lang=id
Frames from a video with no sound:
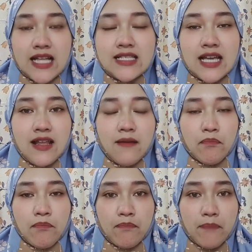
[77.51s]
Jadi
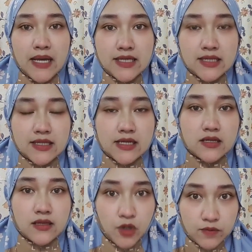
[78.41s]
pas uh,
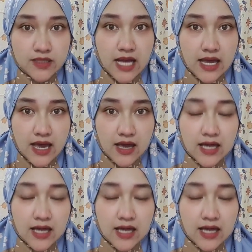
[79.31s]
sebelum saya